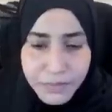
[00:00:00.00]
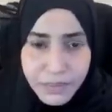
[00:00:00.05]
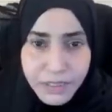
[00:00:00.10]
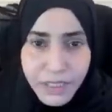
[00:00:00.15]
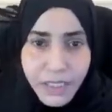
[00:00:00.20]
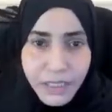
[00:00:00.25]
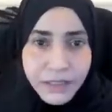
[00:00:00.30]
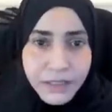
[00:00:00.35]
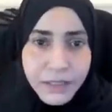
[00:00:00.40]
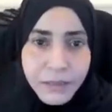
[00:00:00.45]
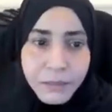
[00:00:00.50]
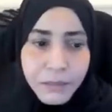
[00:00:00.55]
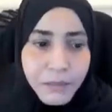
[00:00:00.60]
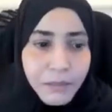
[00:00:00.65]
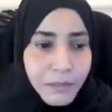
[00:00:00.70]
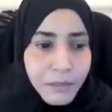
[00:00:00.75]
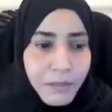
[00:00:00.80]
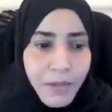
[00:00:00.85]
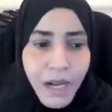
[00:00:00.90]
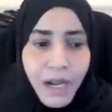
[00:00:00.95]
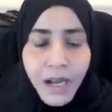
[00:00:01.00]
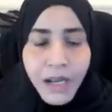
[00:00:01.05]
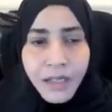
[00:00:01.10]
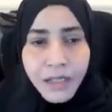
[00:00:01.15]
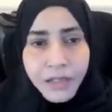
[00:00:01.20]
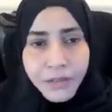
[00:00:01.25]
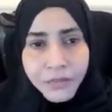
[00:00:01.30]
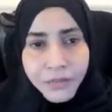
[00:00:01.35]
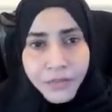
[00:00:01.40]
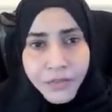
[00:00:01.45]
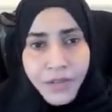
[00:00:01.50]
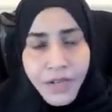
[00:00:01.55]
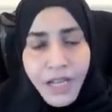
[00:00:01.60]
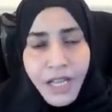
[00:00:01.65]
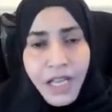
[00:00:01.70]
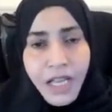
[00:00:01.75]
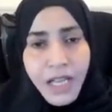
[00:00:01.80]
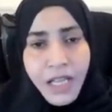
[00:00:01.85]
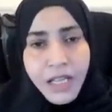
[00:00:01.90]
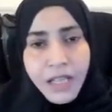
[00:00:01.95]
يعني ما اعرف
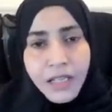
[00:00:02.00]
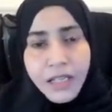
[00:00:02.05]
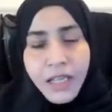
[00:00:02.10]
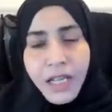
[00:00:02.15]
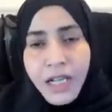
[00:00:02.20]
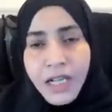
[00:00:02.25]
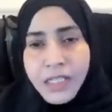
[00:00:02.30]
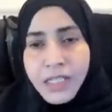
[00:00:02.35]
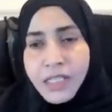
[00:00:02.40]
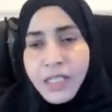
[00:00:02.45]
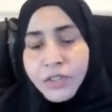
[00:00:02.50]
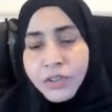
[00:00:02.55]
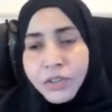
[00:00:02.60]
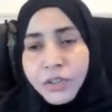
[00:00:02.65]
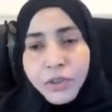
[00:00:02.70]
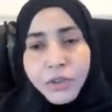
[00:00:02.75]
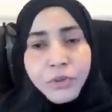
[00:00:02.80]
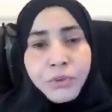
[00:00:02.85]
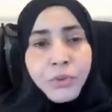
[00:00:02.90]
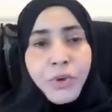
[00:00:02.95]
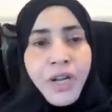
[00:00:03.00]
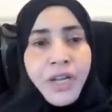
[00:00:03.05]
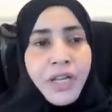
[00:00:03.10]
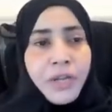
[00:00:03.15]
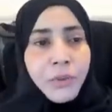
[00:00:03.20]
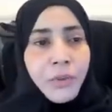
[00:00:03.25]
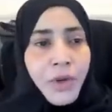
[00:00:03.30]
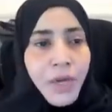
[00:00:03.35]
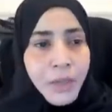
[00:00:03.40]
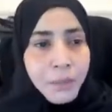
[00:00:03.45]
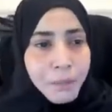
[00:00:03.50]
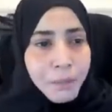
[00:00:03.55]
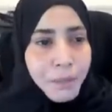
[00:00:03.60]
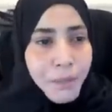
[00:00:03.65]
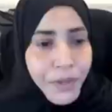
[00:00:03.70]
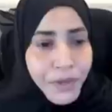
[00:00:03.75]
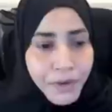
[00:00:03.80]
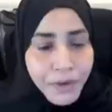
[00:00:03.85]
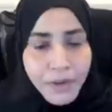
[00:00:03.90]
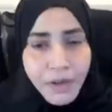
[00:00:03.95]
لا لا استطيع انه انا
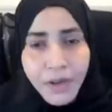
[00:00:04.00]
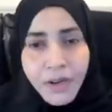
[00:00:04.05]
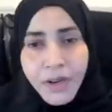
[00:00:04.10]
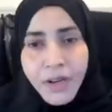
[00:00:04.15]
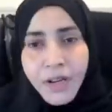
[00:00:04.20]
اعبر